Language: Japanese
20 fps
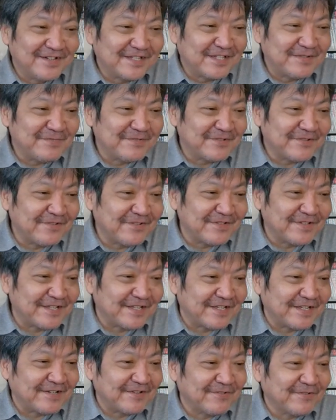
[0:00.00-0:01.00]

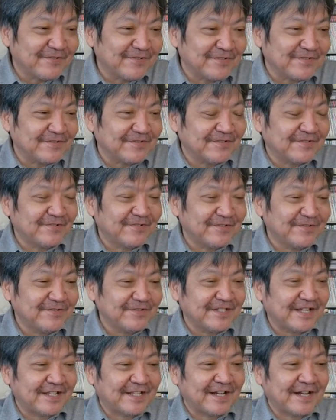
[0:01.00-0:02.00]
キム・ゴンヒ50、
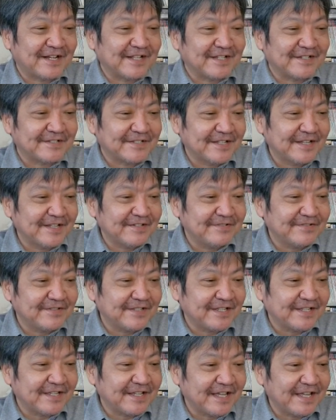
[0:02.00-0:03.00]
50歳になられたんですね。夫
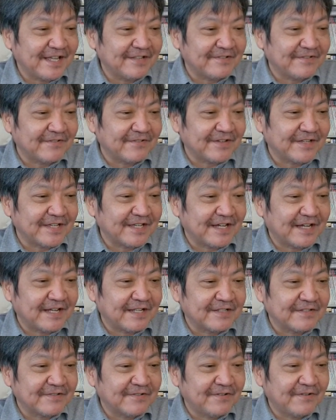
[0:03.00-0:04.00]
人への批
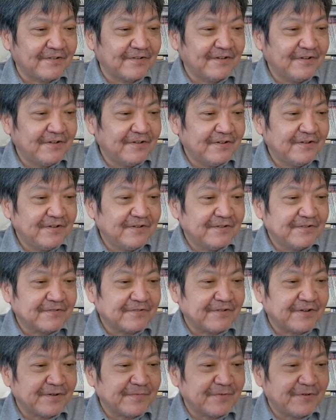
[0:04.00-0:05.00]
判の
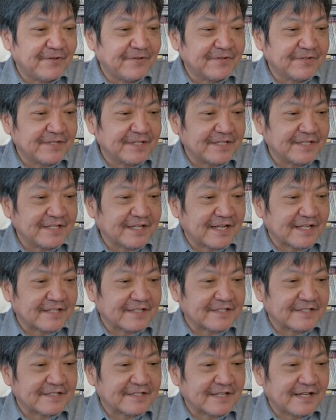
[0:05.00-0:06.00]
声も大きかっ
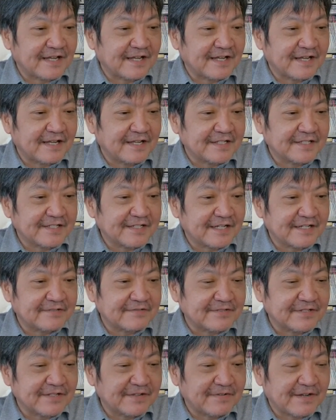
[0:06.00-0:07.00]
た。った
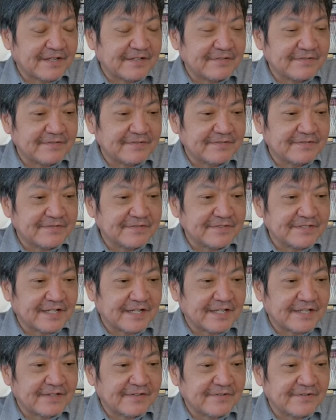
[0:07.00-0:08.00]
近くではユン夫
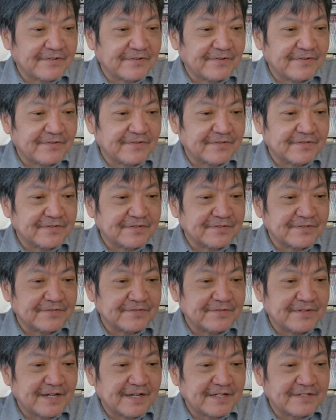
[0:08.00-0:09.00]
妻を擁護する
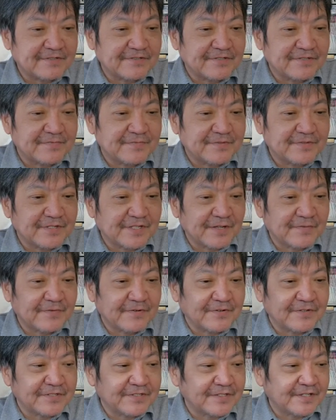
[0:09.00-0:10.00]
右派グループの
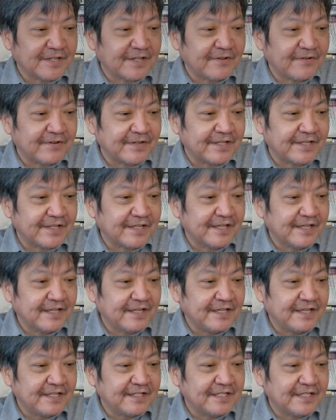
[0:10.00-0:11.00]
デモをしており、
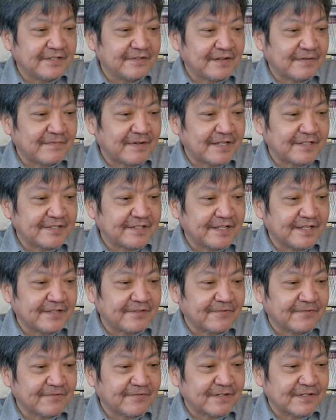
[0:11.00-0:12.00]
一時は罵
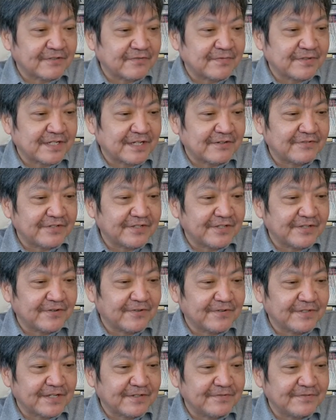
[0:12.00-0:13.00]
声怒号が飛び交う異
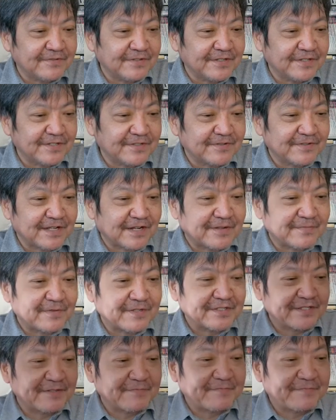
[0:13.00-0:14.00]
様な雰囲気となり
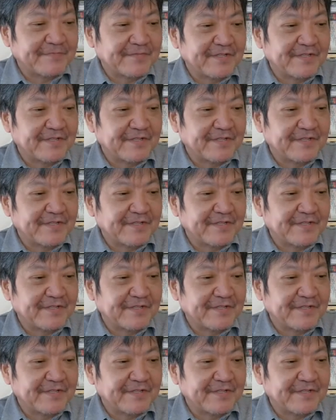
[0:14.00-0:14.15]
ます。